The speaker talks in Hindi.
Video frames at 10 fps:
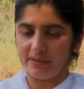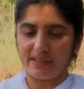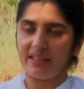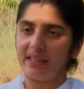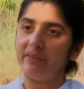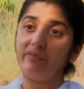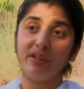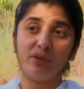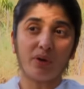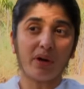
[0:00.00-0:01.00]
सी
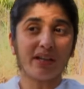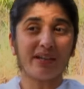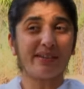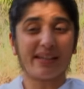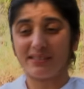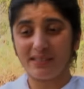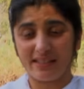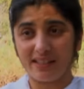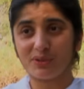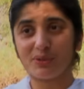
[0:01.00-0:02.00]
एवरी थॉट अट्रैक्ट्स द
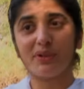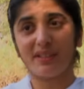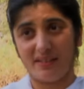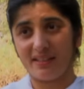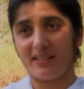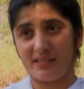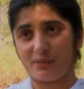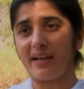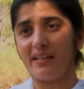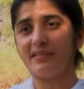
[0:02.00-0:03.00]
नेक्स्ट थॉट एंड द नेक्स्ट
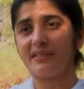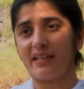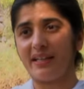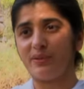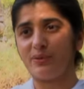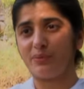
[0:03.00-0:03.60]
वाई दिस लाइन इज